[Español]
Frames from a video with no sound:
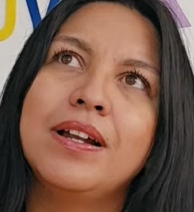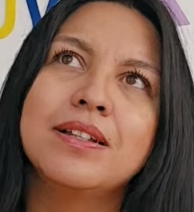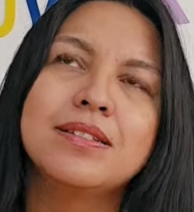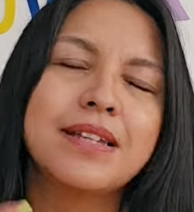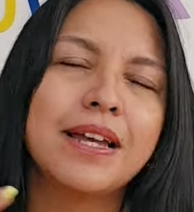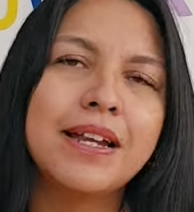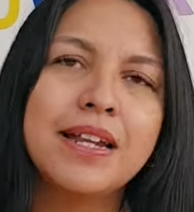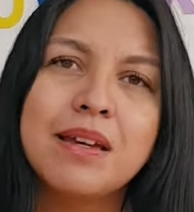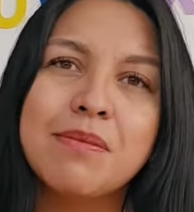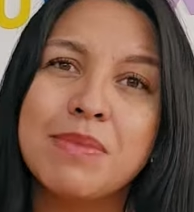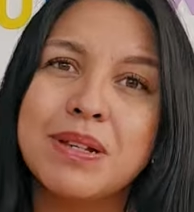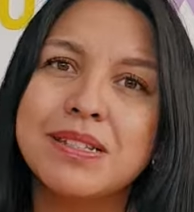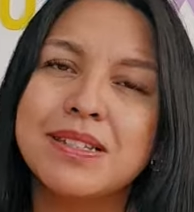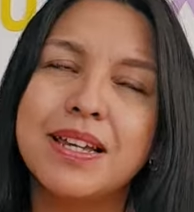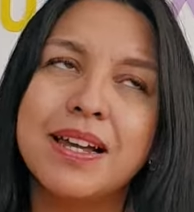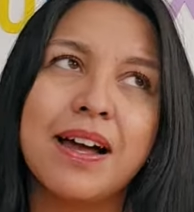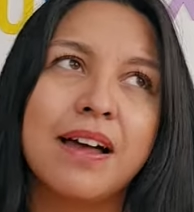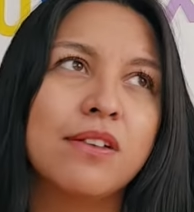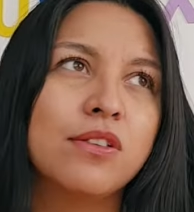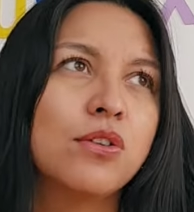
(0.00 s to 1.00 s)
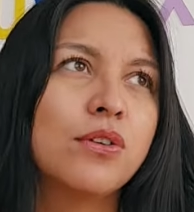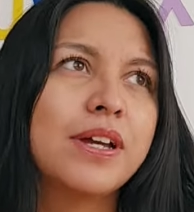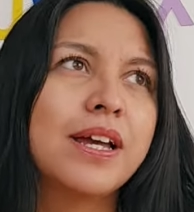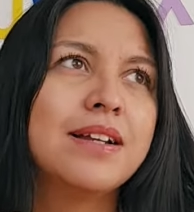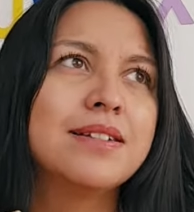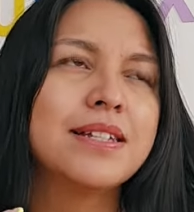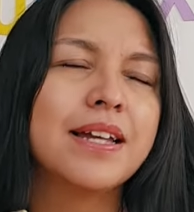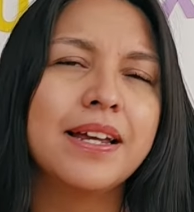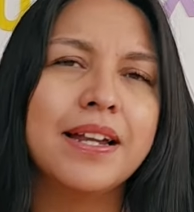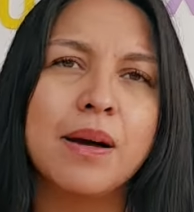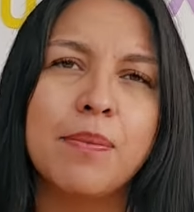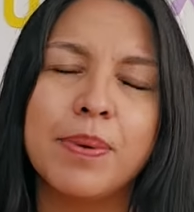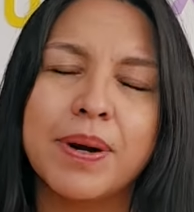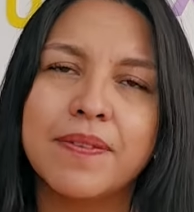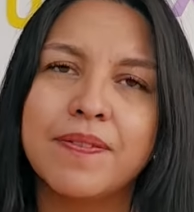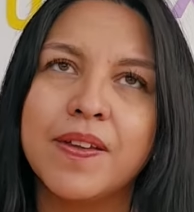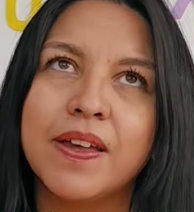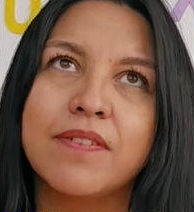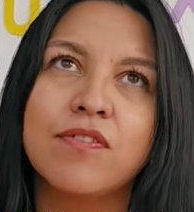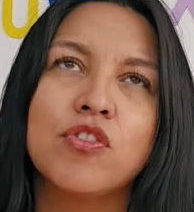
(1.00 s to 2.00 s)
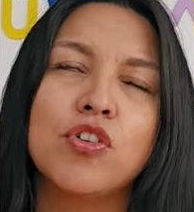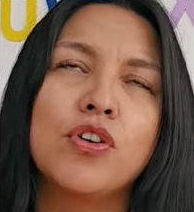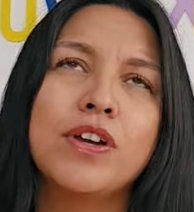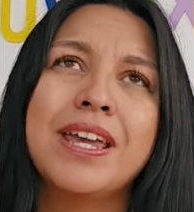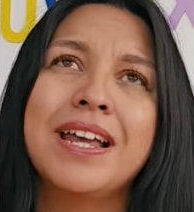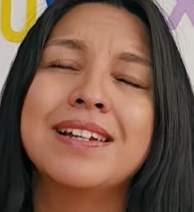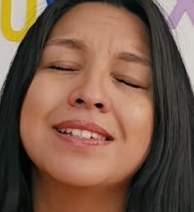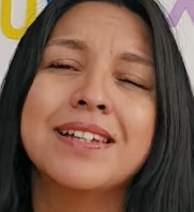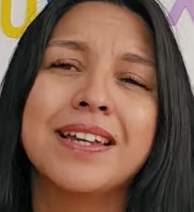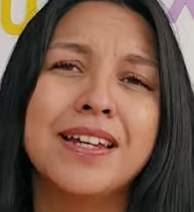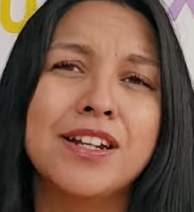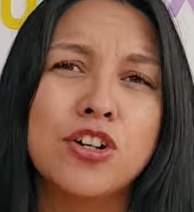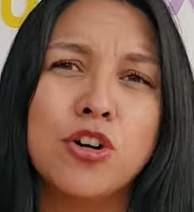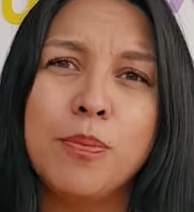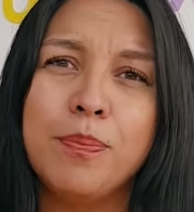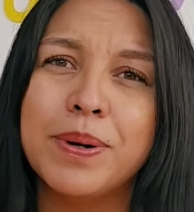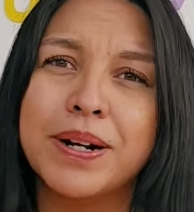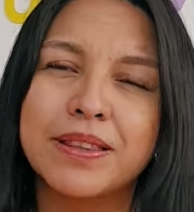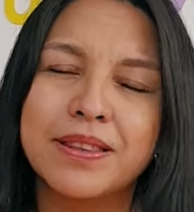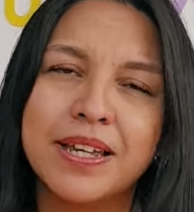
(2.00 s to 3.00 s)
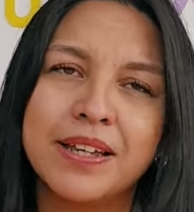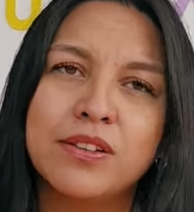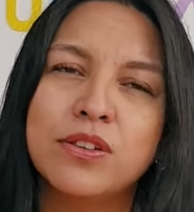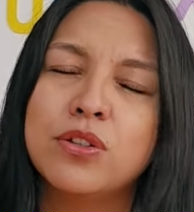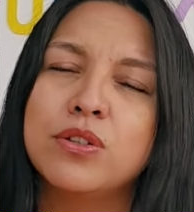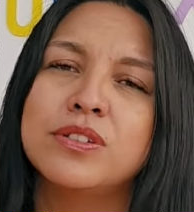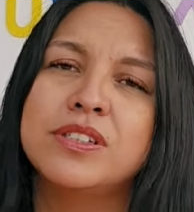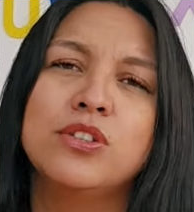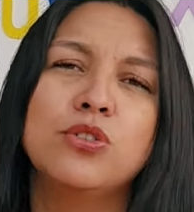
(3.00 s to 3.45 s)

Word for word: el seguir investigando y el seguir aprendiendo y el seguir compartiendo.